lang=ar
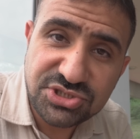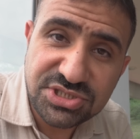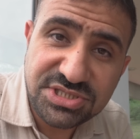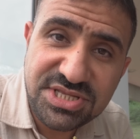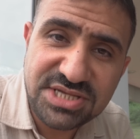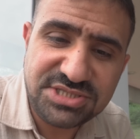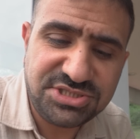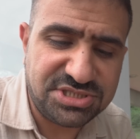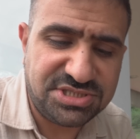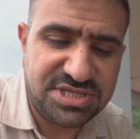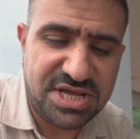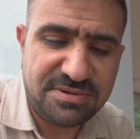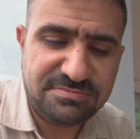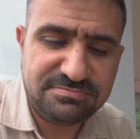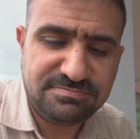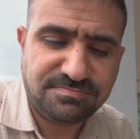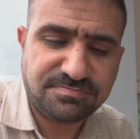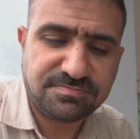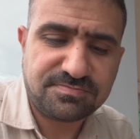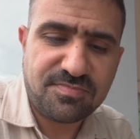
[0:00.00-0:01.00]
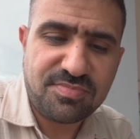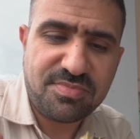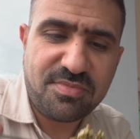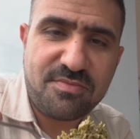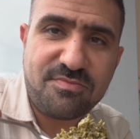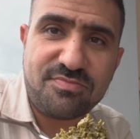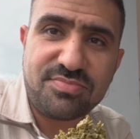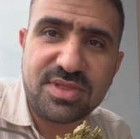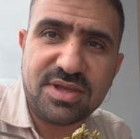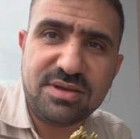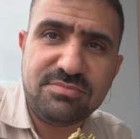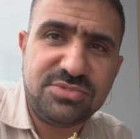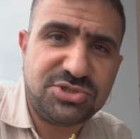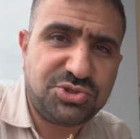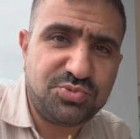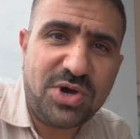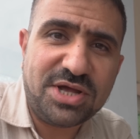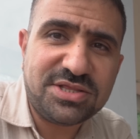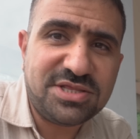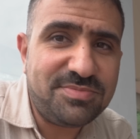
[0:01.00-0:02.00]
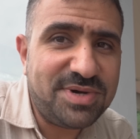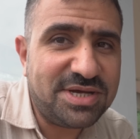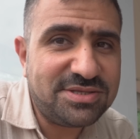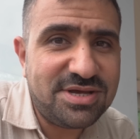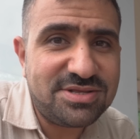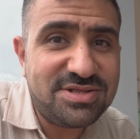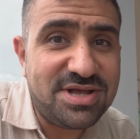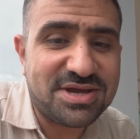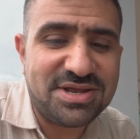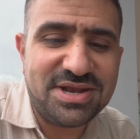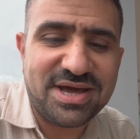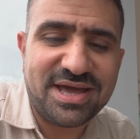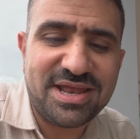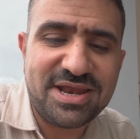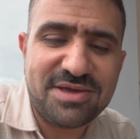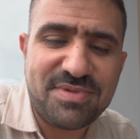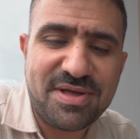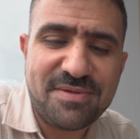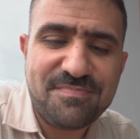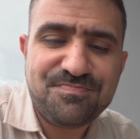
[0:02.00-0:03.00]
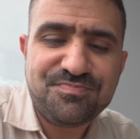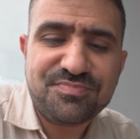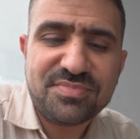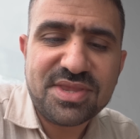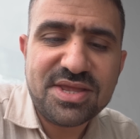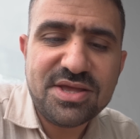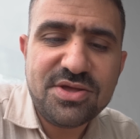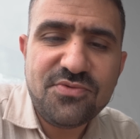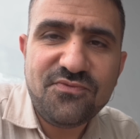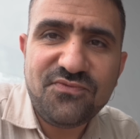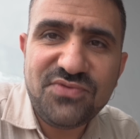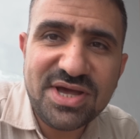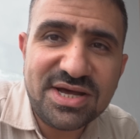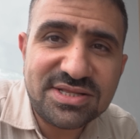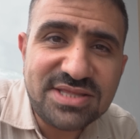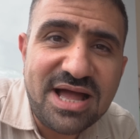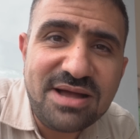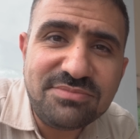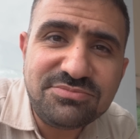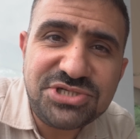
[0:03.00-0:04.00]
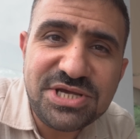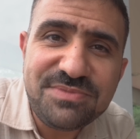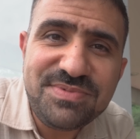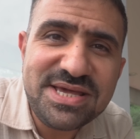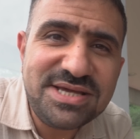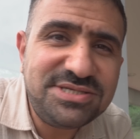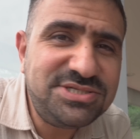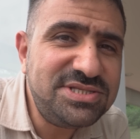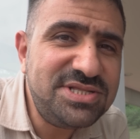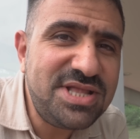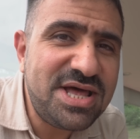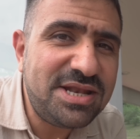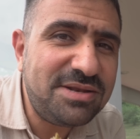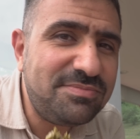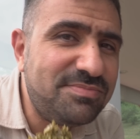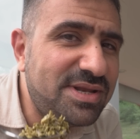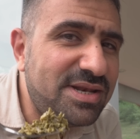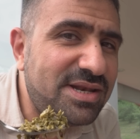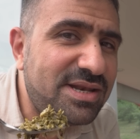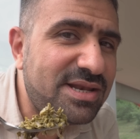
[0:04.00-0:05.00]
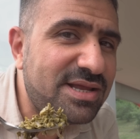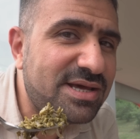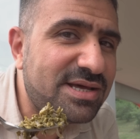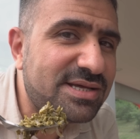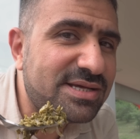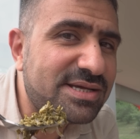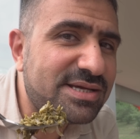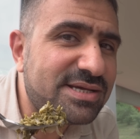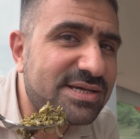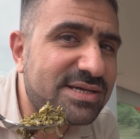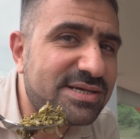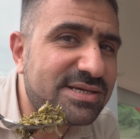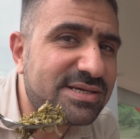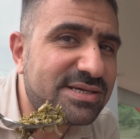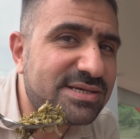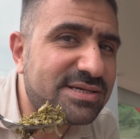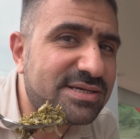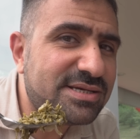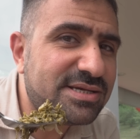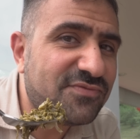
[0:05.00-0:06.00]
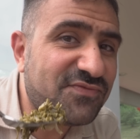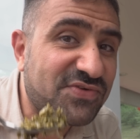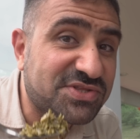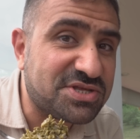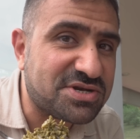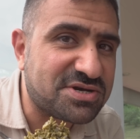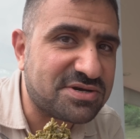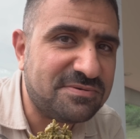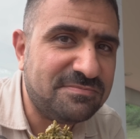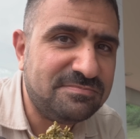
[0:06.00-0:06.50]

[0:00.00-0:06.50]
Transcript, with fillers: جدا جدا مجموعه نباتات لكنها غريبه فيها طعم شبيه جدا بالفطر